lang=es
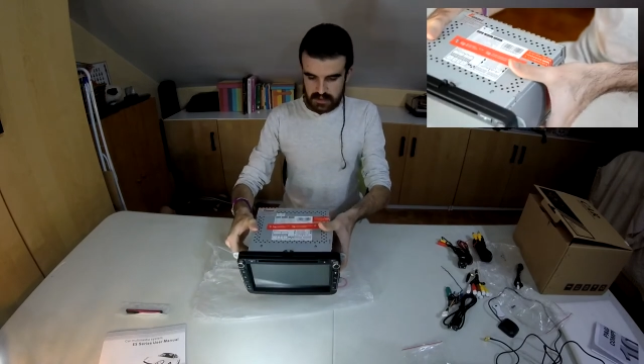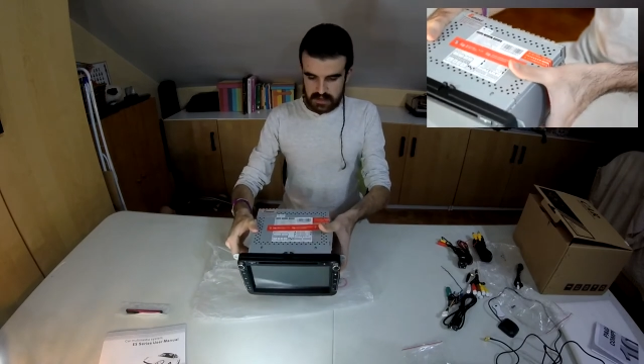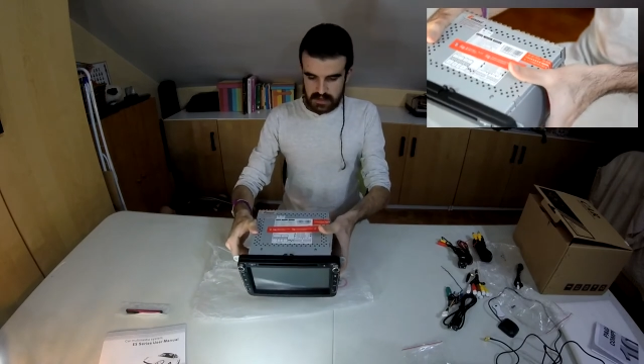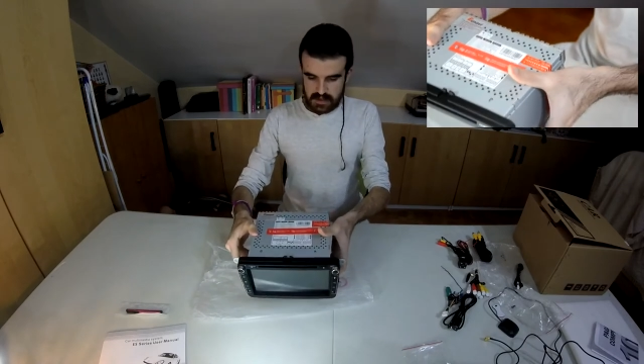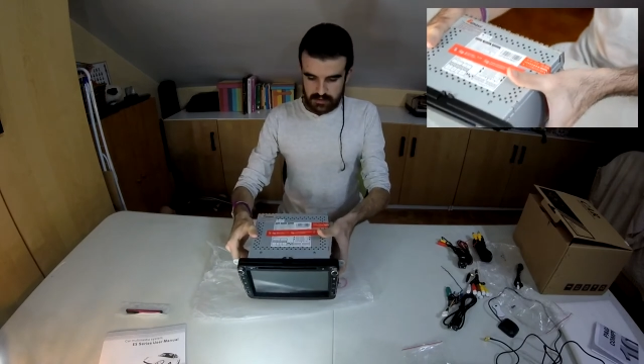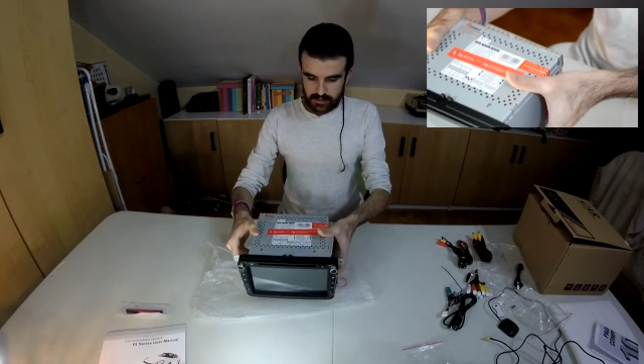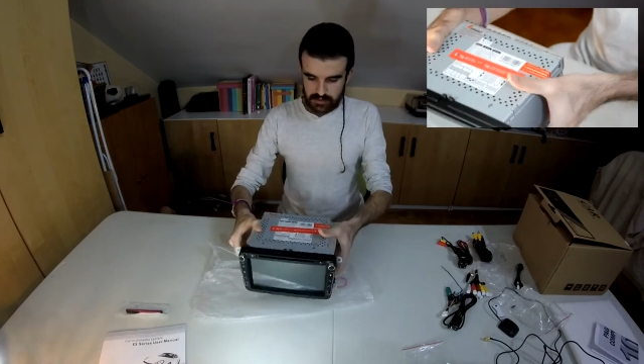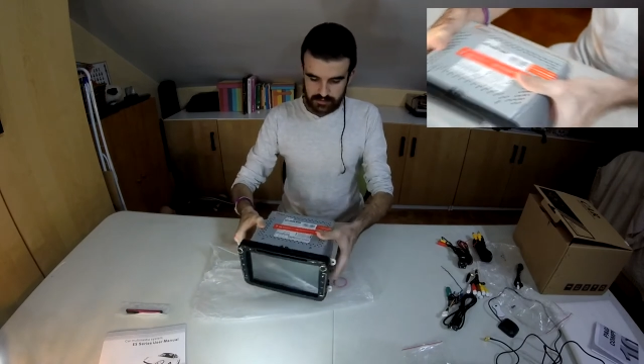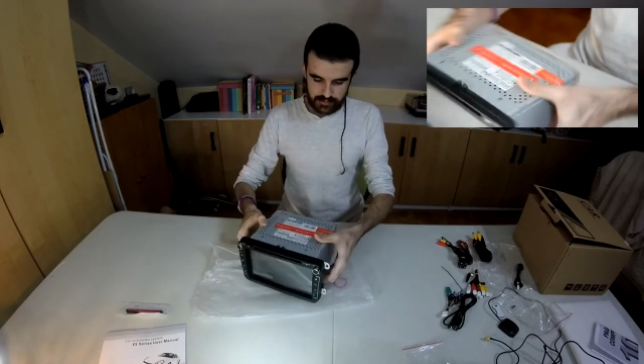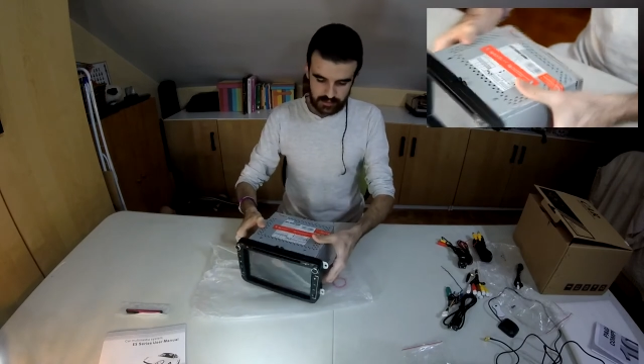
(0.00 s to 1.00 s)
Y
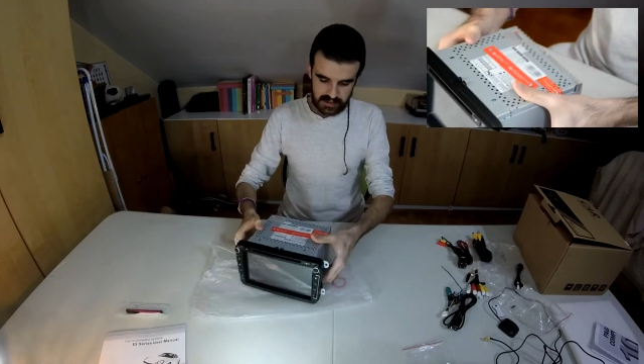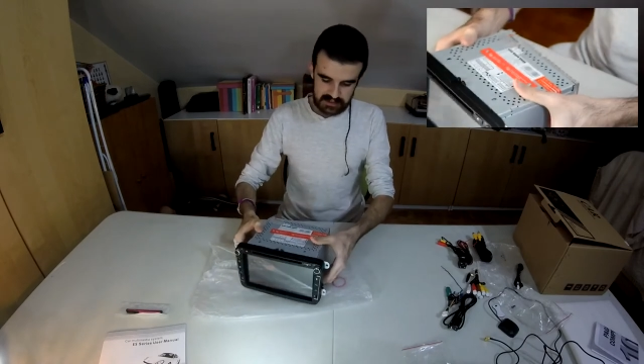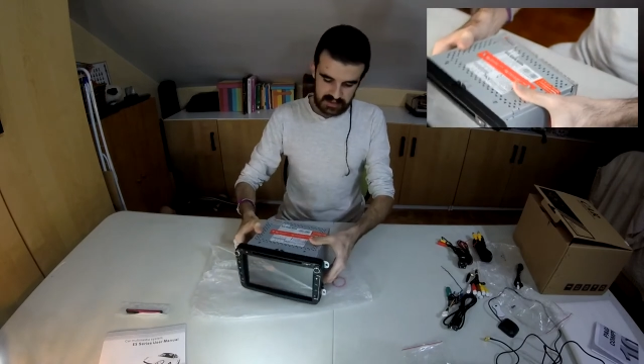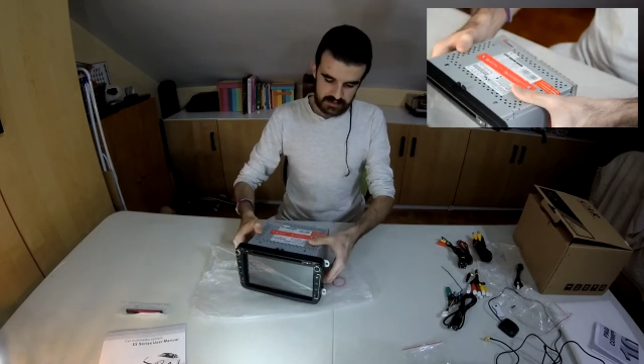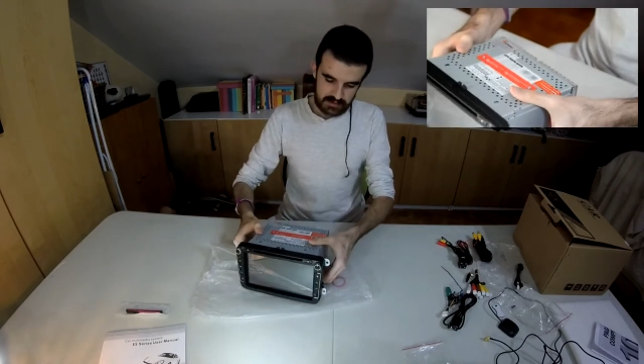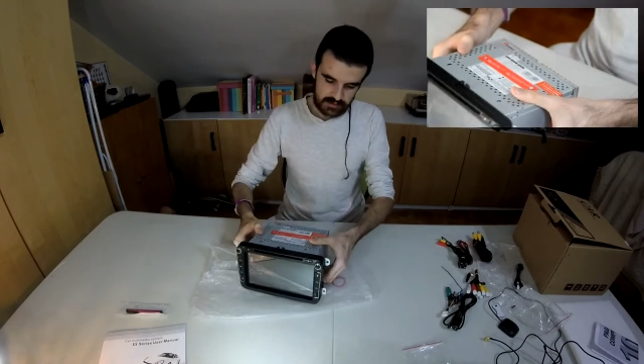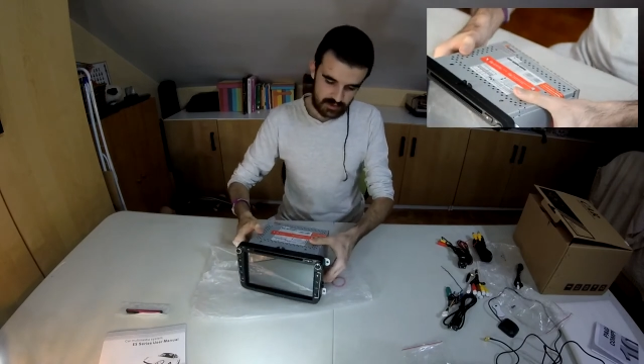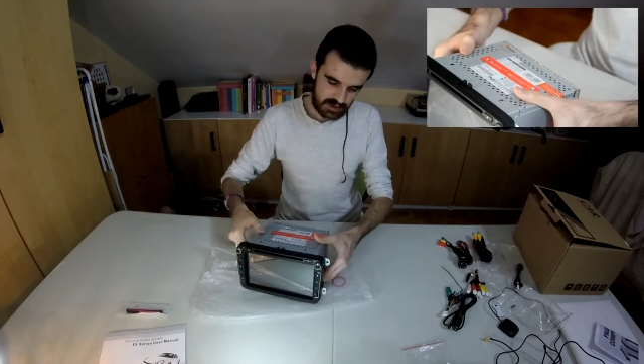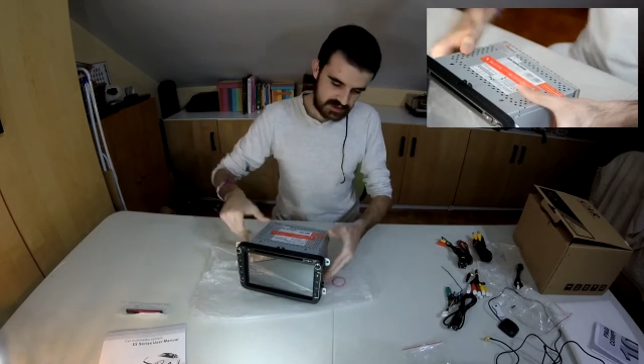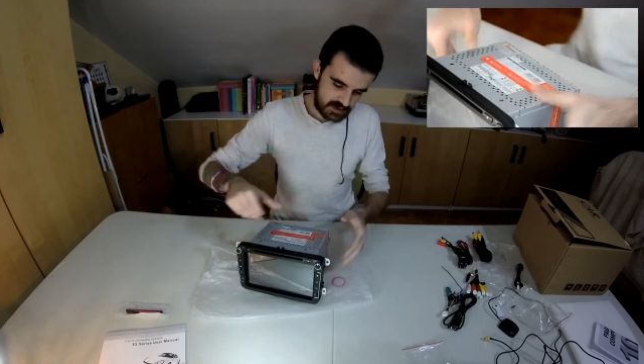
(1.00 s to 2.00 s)
bueno, por detrás
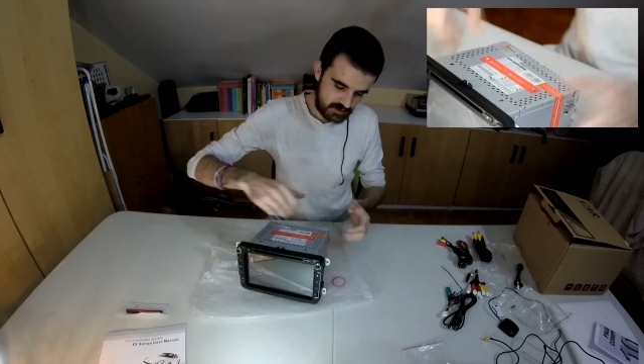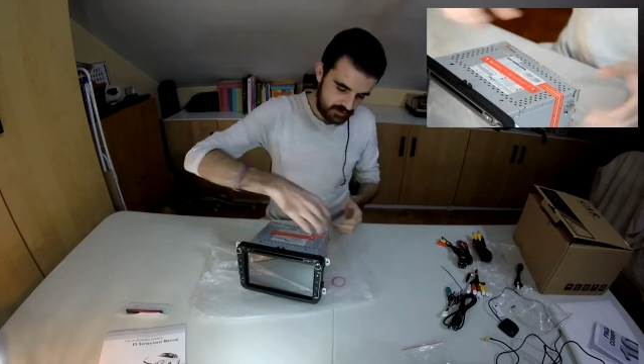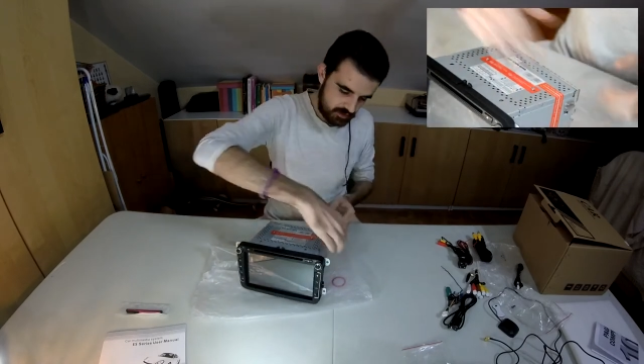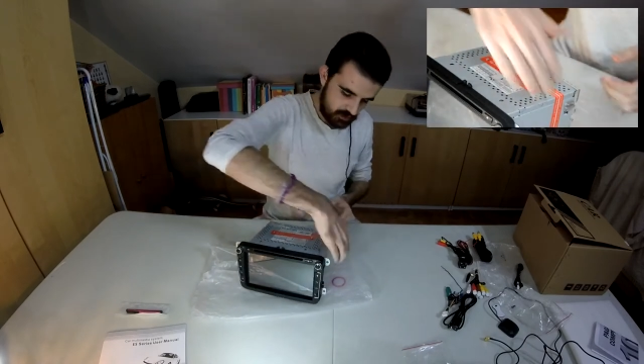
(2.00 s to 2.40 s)
os enseño un